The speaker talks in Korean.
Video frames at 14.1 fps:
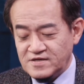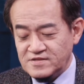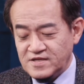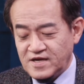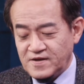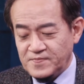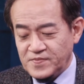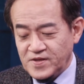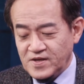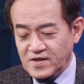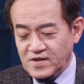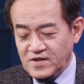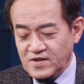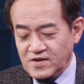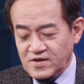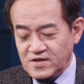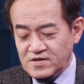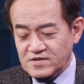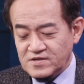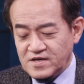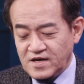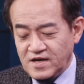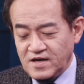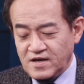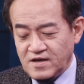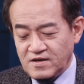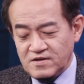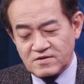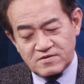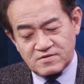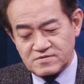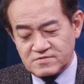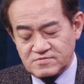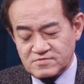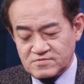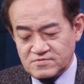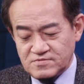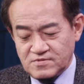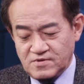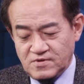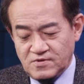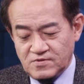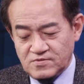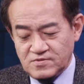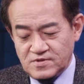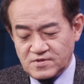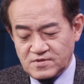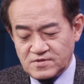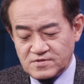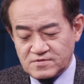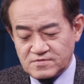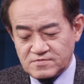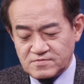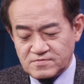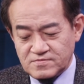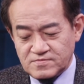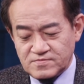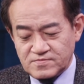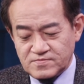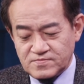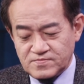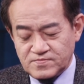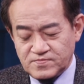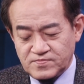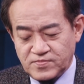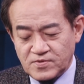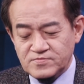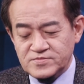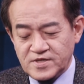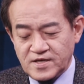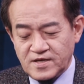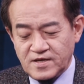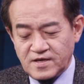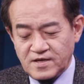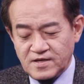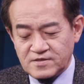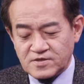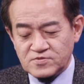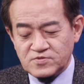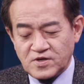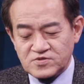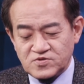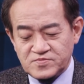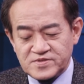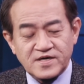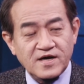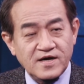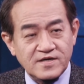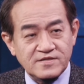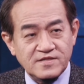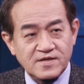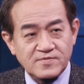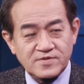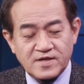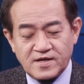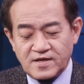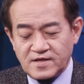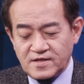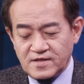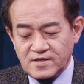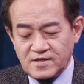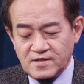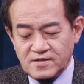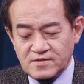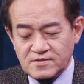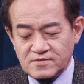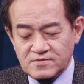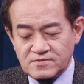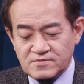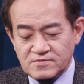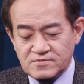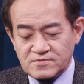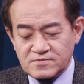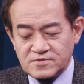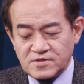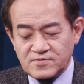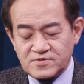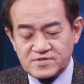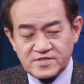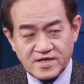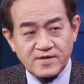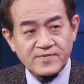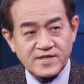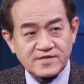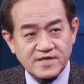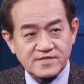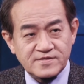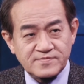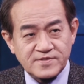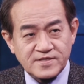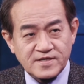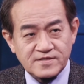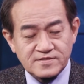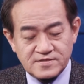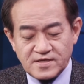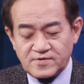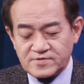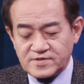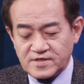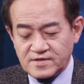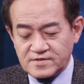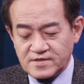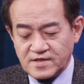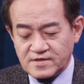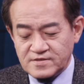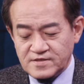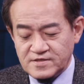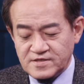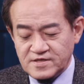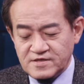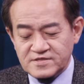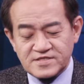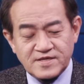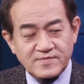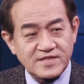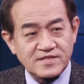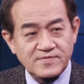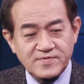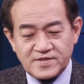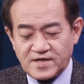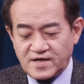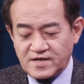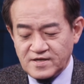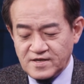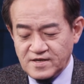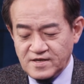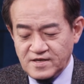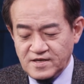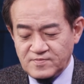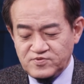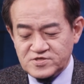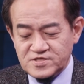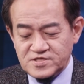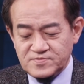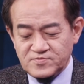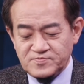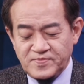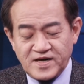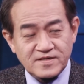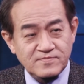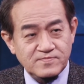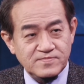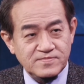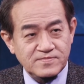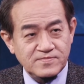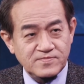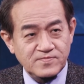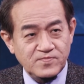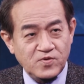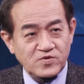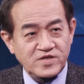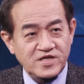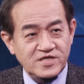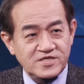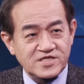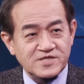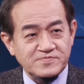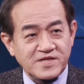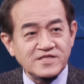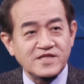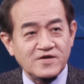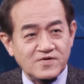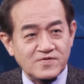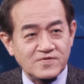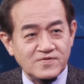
공개 처형. 이렇게 이거는 어 이거는 범죄 정도가 좀 심각하기 때문에 네. 처벌을 세게 받을 것 같습니다. 그렇습니다. 그런데 네. 이런 짓 하면 안 됩니다. 네. 이 붙인 신문 뭐 빨리 본인이 직접 떼세요.